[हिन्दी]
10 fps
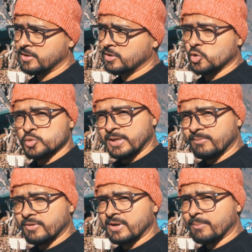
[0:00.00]
तो उसमें
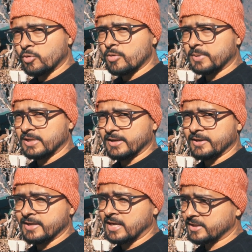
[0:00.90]
नंबर वन आप लोग को पता लगा
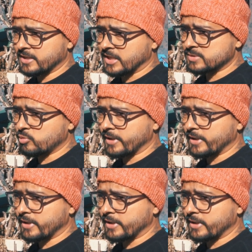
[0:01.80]
कि यहाँ तक ट्रांसपोर्ट